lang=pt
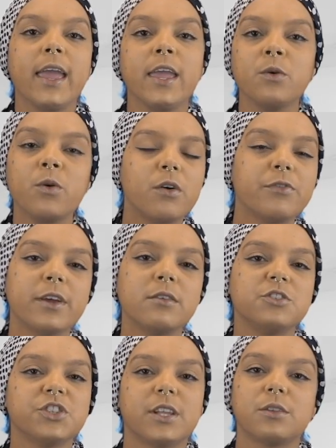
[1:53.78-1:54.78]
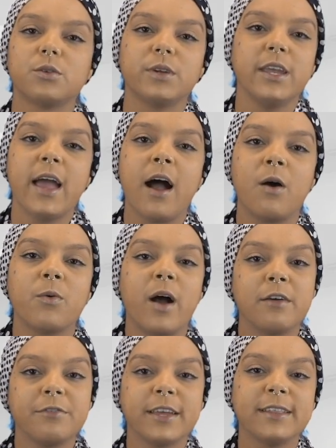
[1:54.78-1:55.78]
Em um governo ditatorial,
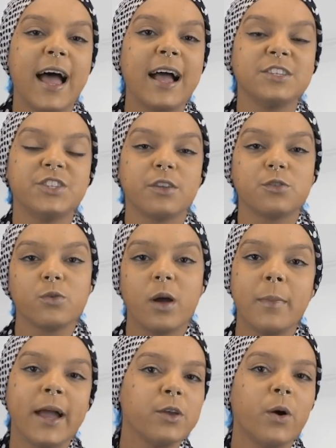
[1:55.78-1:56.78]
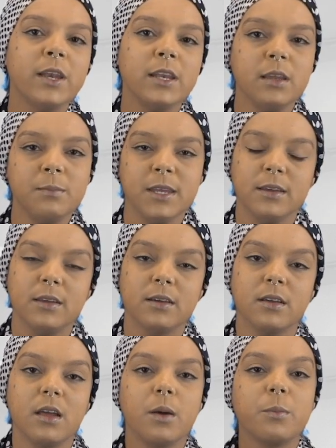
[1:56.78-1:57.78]
a verdade é a sua maior inimiga.
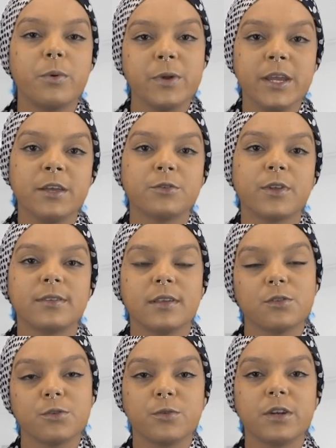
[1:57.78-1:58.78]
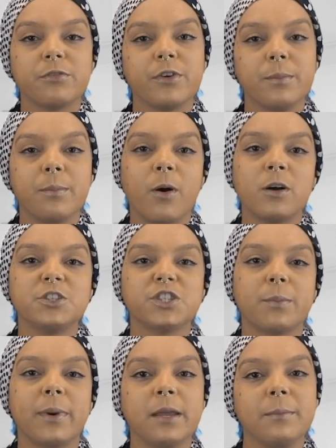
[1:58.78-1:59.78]
Por isso, a censura foi
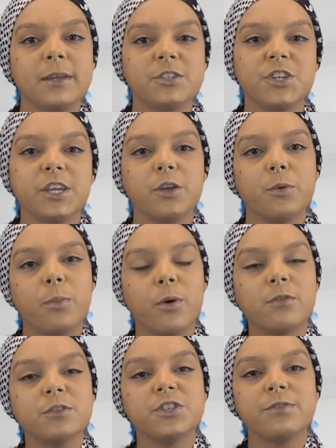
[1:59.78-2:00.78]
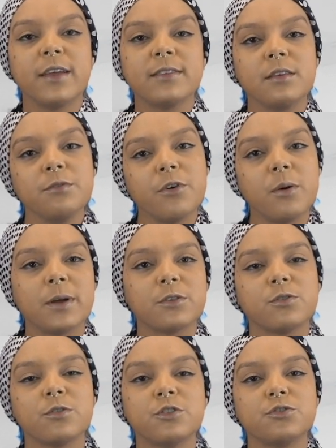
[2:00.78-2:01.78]
imposta para impedir que o povo tivesse
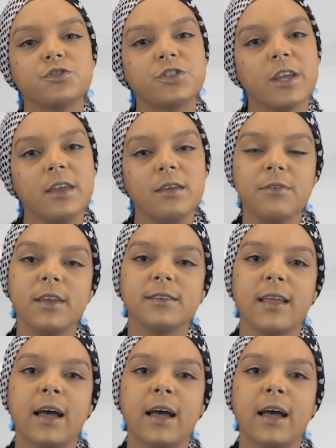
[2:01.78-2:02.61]
informações dos terríveis